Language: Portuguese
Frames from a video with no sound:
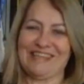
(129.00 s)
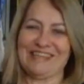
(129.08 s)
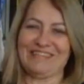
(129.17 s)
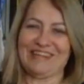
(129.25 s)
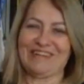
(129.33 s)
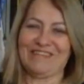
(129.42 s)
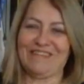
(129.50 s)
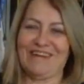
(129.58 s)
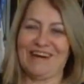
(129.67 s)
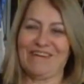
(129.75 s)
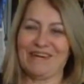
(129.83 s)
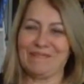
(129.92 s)
e ver
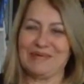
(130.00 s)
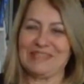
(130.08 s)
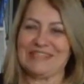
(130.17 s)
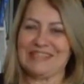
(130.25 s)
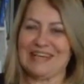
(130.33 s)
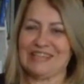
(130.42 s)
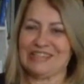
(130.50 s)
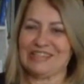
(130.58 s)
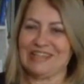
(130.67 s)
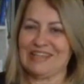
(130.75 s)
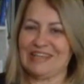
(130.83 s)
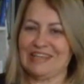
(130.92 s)
qual a
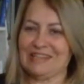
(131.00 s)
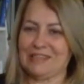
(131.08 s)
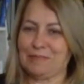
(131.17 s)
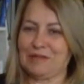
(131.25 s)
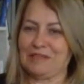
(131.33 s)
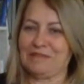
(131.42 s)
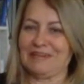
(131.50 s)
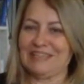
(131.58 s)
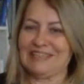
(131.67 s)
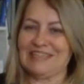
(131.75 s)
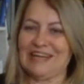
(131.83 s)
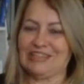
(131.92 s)
mensagem que a
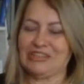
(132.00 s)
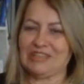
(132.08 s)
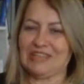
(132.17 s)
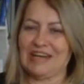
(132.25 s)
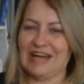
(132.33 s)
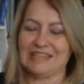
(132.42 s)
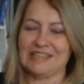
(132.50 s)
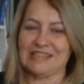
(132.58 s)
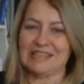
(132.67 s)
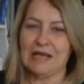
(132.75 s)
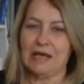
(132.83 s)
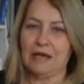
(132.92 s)
espiritualidade traz
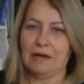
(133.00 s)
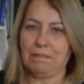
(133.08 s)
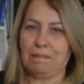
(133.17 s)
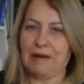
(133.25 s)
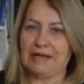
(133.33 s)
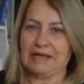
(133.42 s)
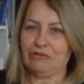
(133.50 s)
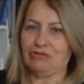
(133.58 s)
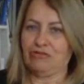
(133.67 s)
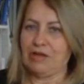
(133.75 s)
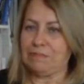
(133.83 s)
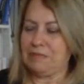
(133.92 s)
para
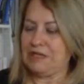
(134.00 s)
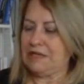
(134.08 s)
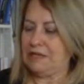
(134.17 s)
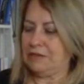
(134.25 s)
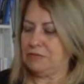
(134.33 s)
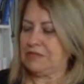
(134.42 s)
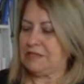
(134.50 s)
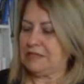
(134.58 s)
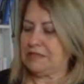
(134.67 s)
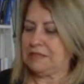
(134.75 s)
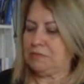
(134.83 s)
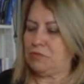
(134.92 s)
geminianos
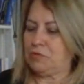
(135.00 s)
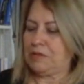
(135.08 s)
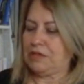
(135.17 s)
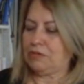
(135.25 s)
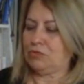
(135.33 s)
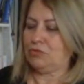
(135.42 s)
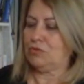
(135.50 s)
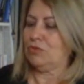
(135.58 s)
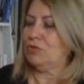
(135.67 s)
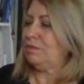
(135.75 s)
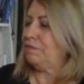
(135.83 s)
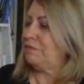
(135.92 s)
nesse
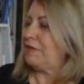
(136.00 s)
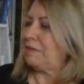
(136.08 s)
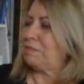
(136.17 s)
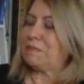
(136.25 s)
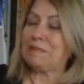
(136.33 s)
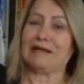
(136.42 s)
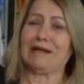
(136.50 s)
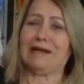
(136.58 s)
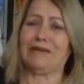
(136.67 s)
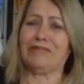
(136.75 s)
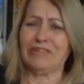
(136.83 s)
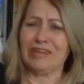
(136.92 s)
momento. Vem a primeira
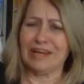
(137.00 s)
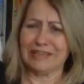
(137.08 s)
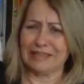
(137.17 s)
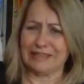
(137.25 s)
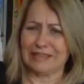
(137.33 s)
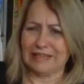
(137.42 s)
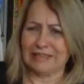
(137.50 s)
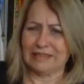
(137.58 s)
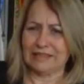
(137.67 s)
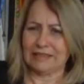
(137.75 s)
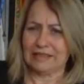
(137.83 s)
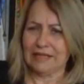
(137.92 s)
cartinha, ai, ai, ai.
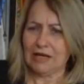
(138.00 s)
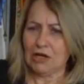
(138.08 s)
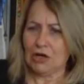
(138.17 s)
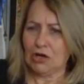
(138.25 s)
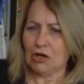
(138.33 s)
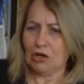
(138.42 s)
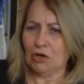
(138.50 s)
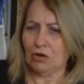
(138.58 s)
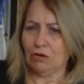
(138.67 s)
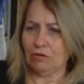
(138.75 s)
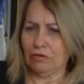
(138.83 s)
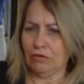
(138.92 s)

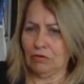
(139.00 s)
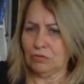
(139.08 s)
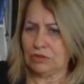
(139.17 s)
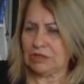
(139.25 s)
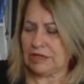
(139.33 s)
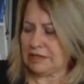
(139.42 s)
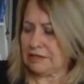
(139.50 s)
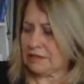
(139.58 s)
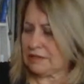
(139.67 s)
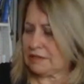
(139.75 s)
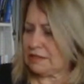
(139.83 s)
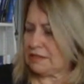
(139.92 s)
Um,
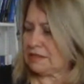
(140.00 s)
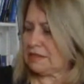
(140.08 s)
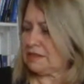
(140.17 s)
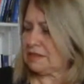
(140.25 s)
três,